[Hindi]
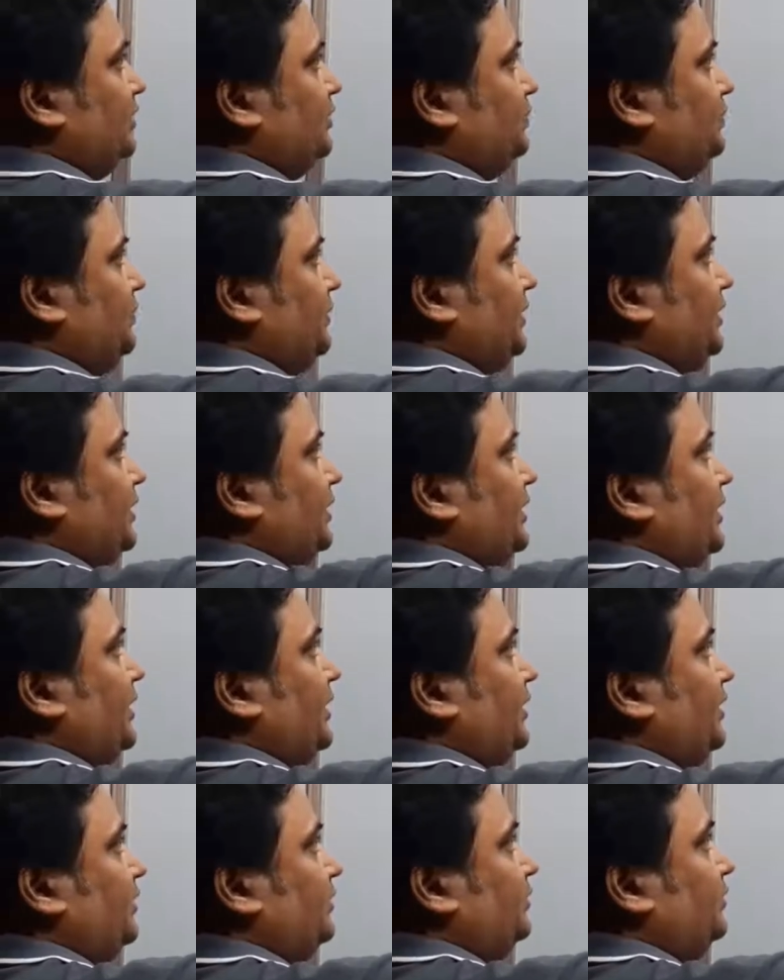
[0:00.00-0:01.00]
स्पीड क्या
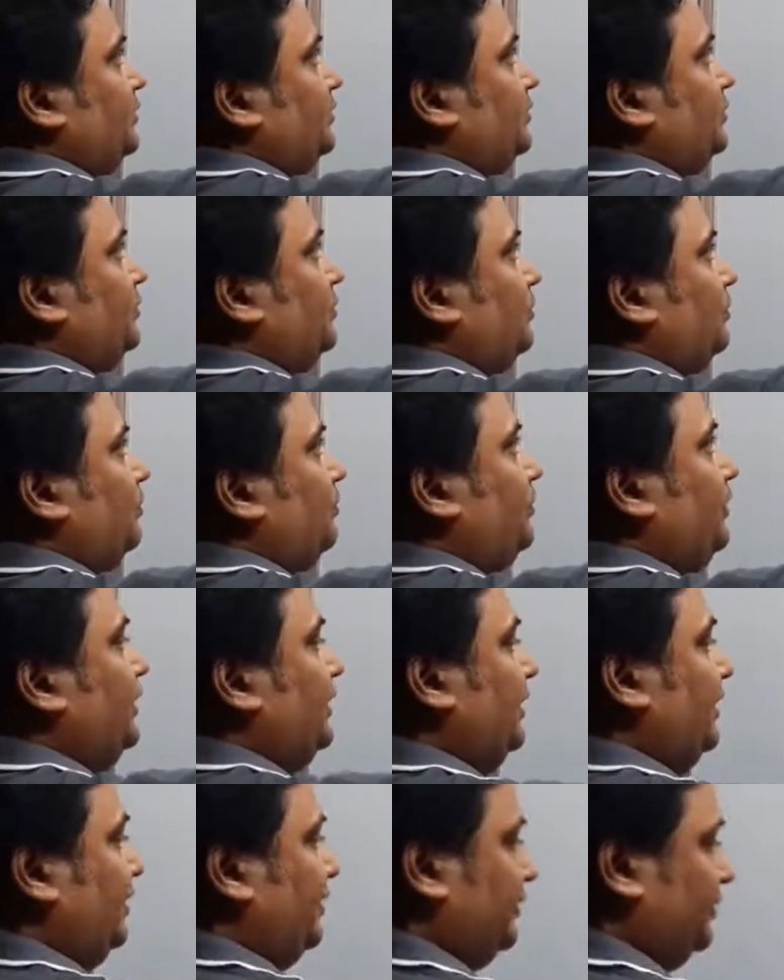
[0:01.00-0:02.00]
है
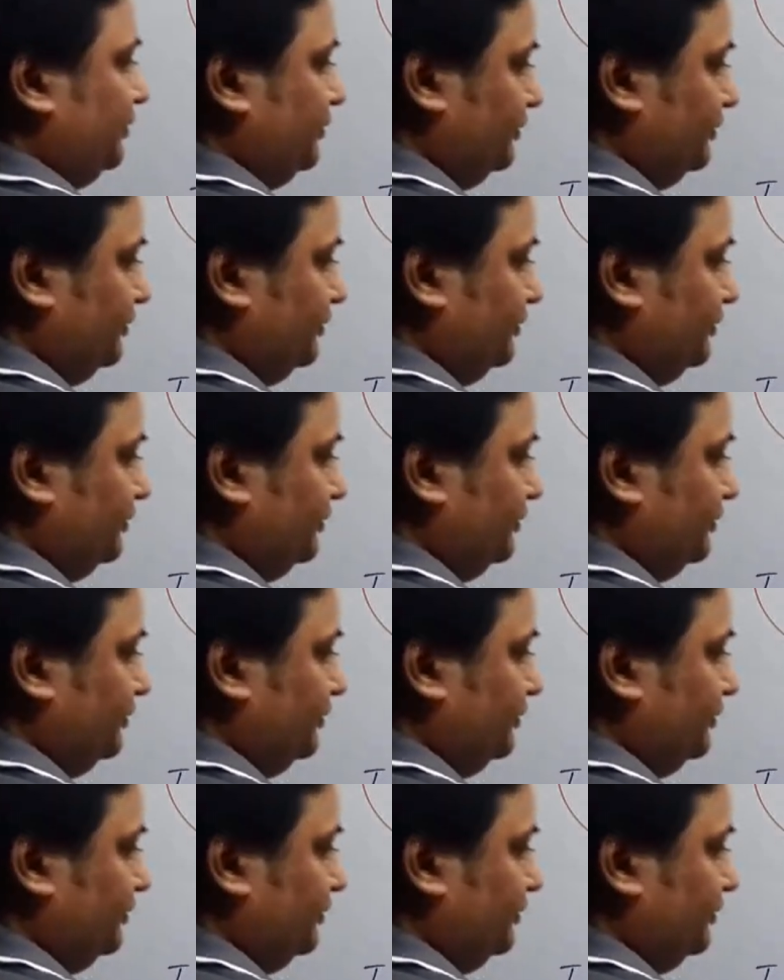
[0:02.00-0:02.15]
वी है